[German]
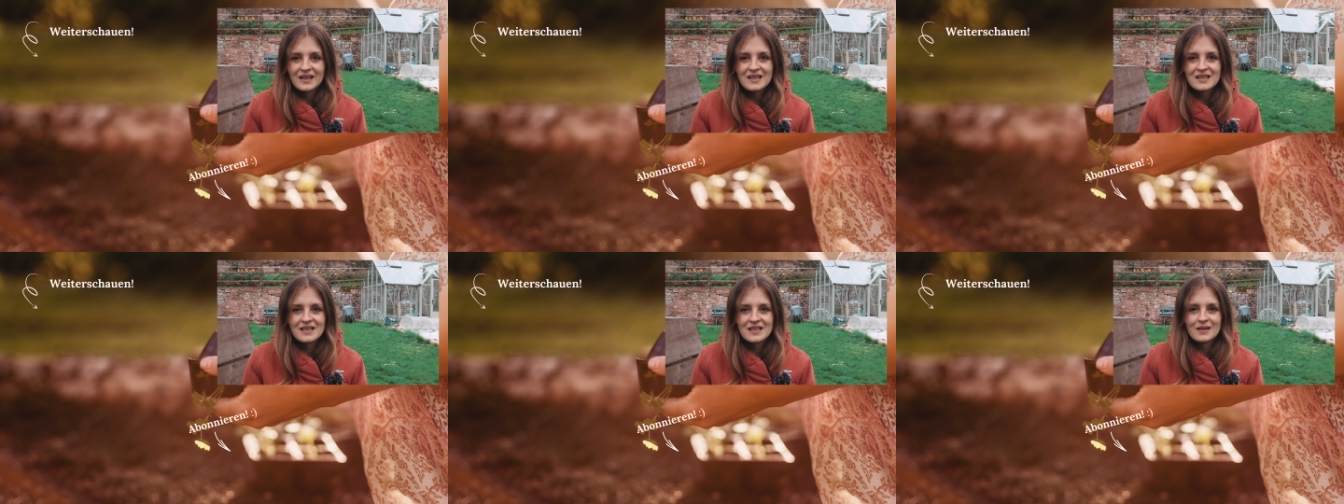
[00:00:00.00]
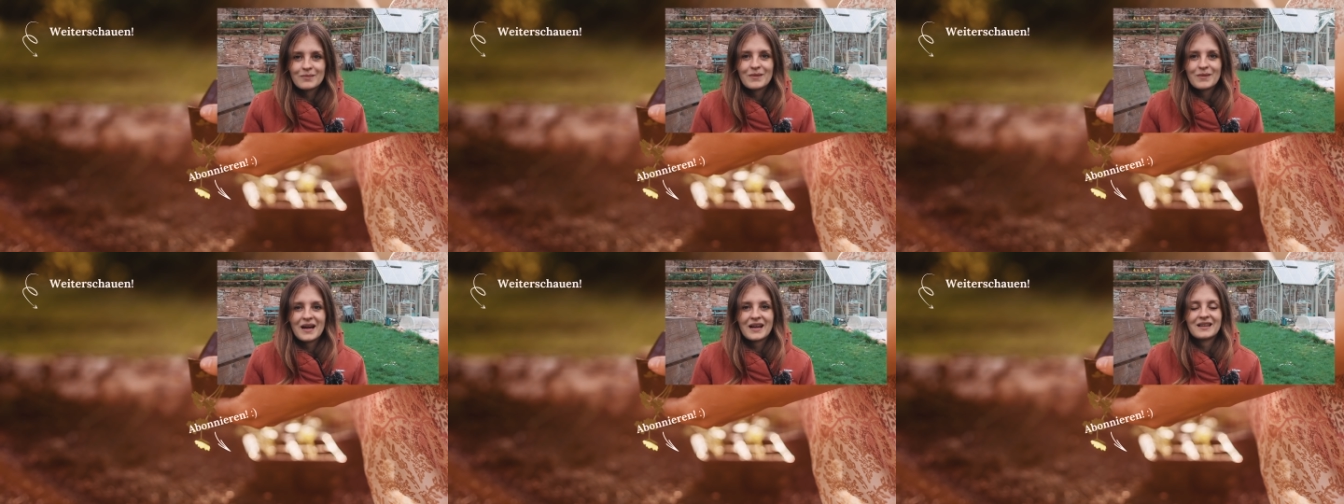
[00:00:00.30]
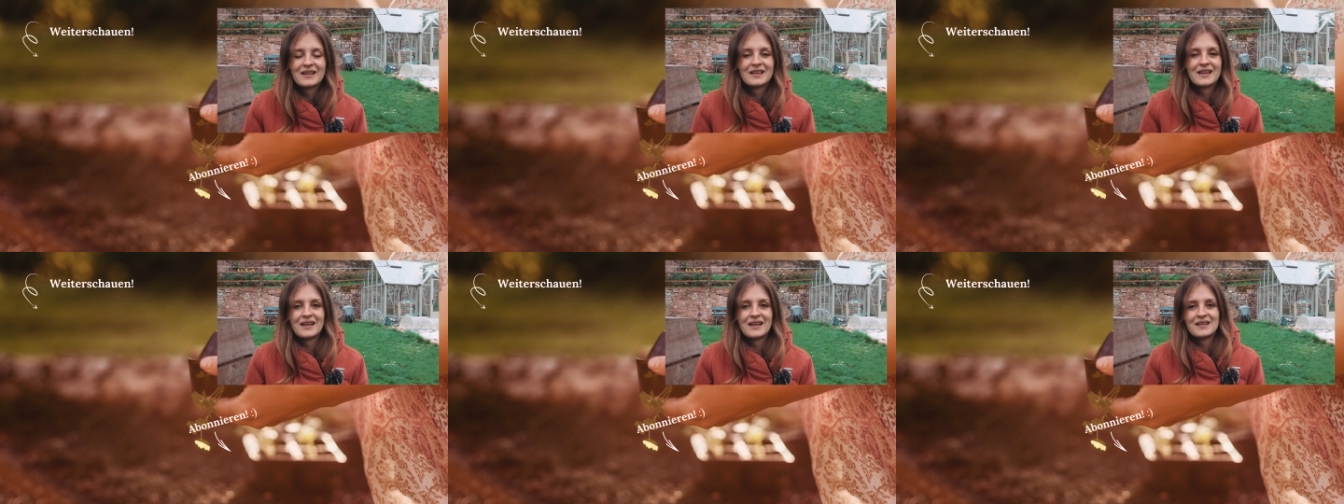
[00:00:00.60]
richtig
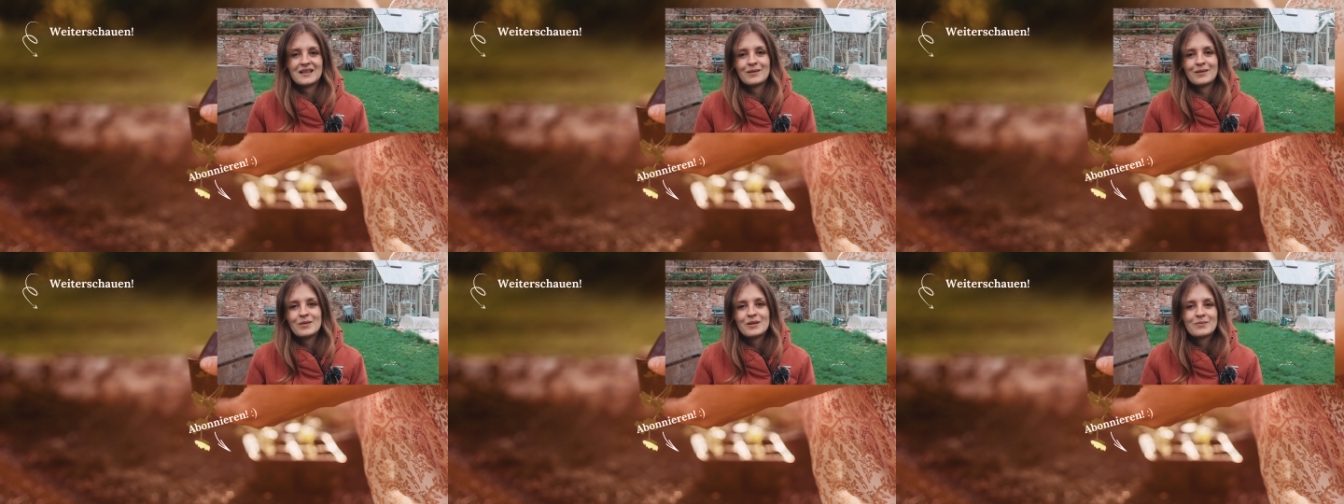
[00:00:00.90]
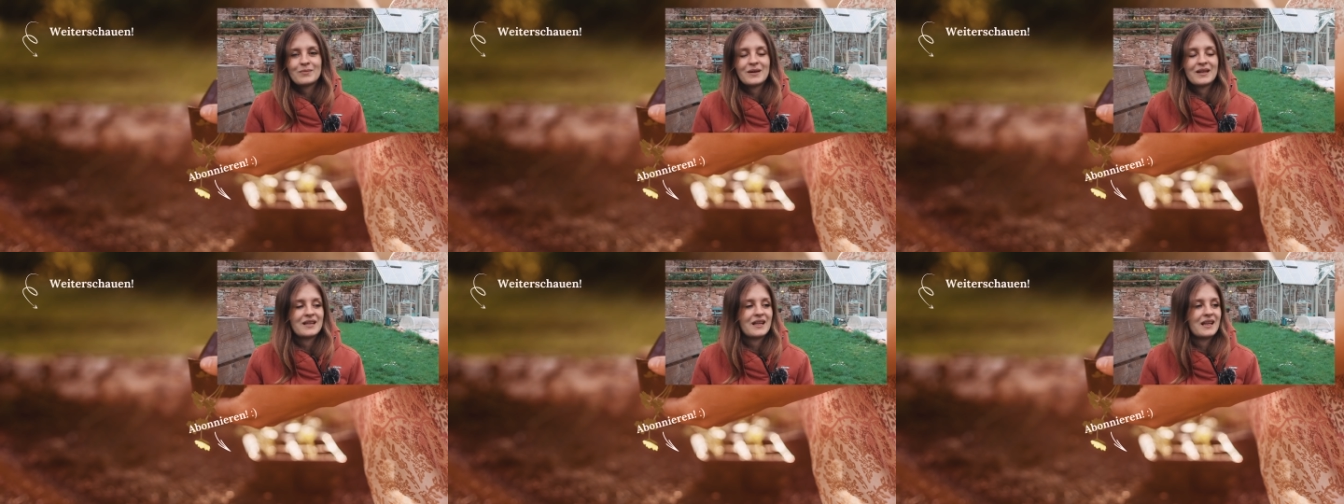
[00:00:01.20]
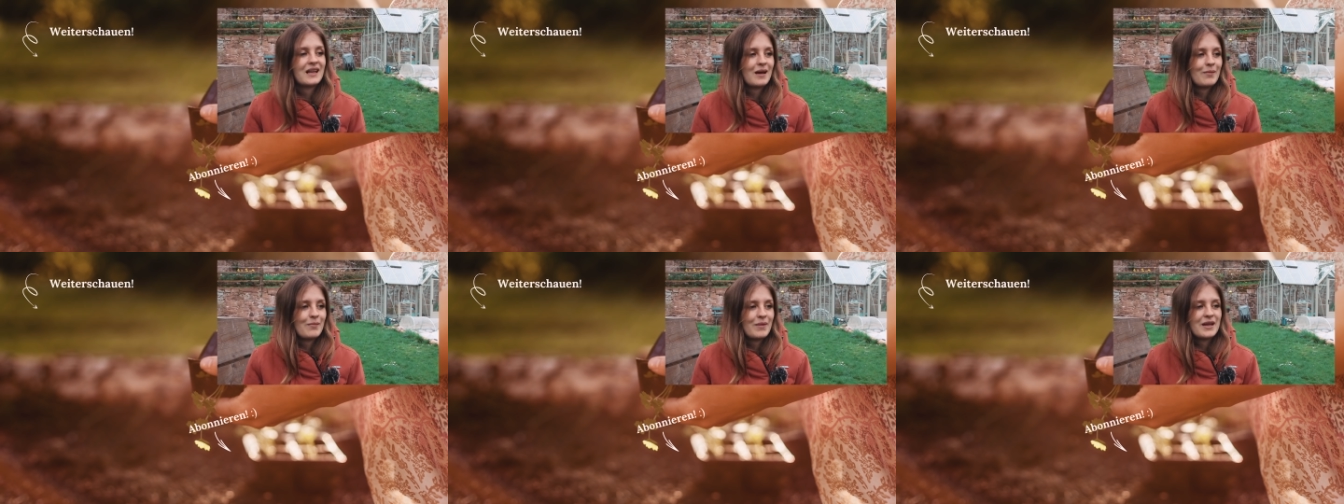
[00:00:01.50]
machen kann, damit man
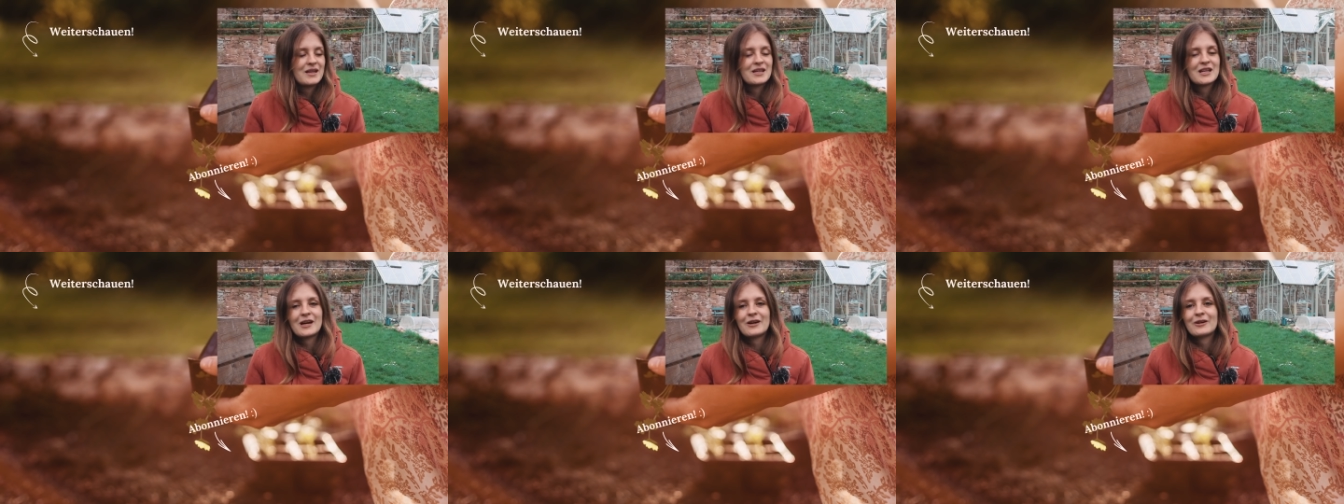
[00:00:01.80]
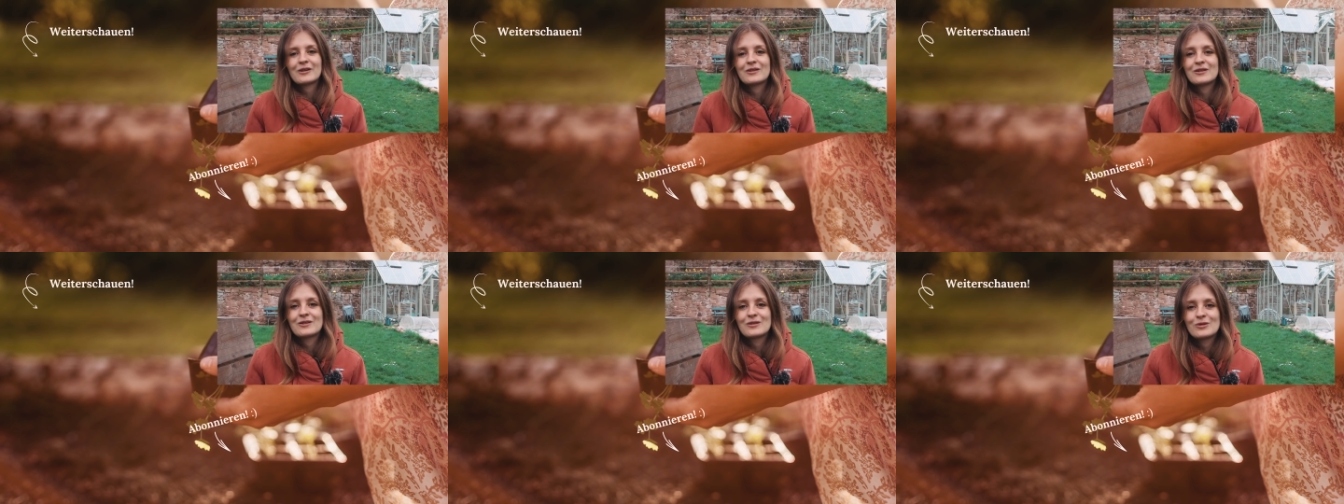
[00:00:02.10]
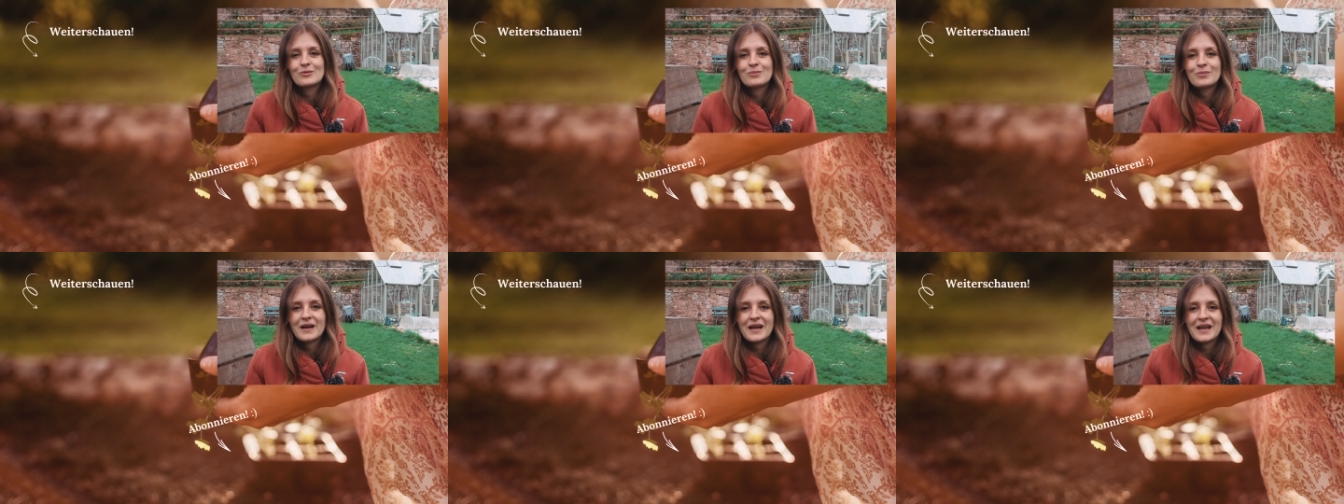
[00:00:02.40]
dann am Ende auch eine
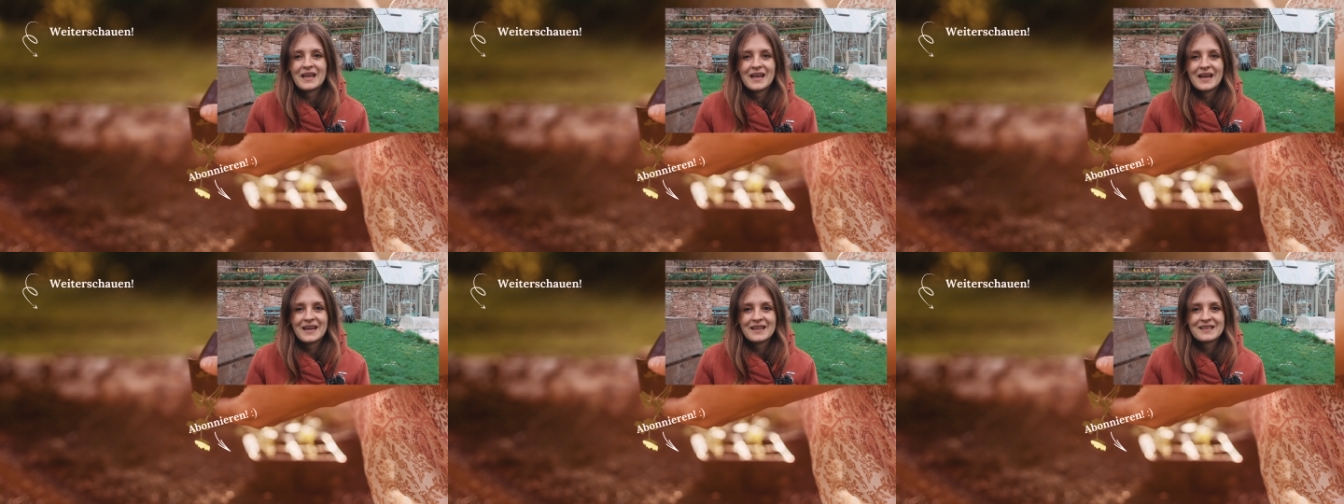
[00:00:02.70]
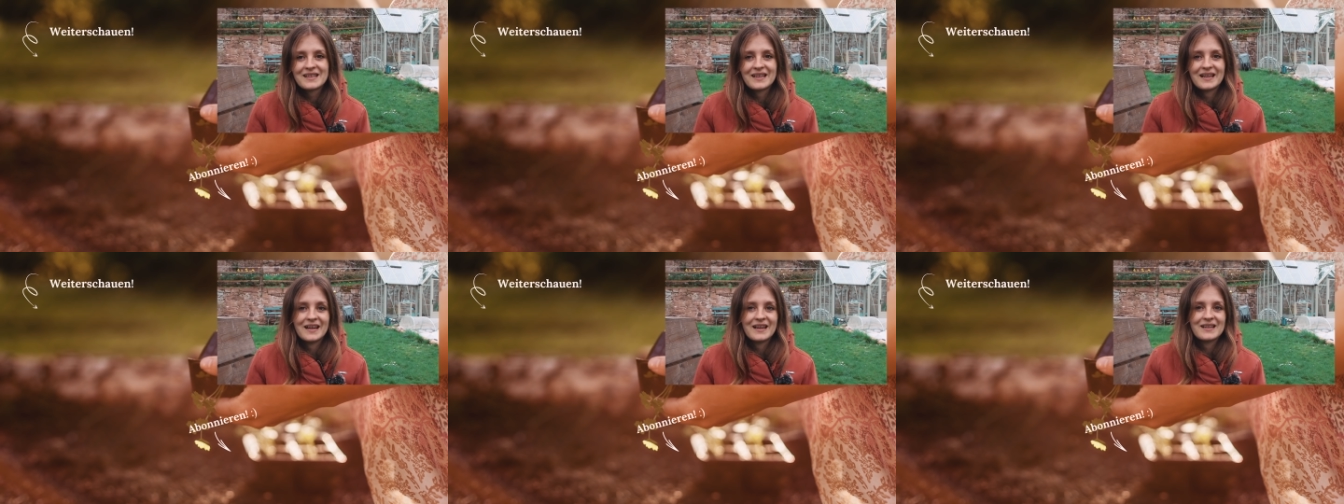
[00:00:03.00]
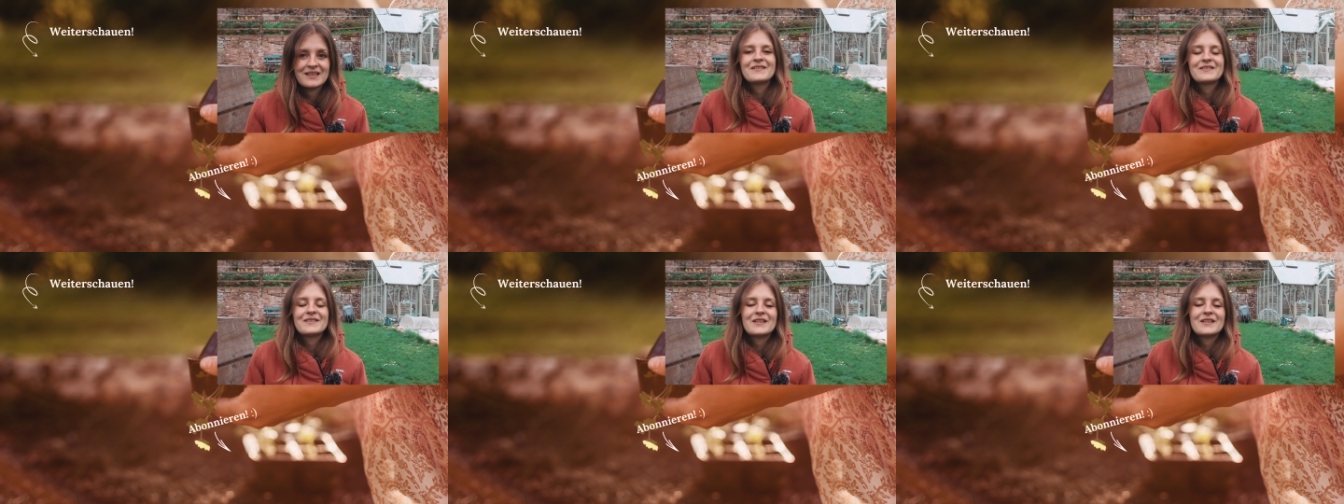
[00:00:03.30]
super Ernte hat.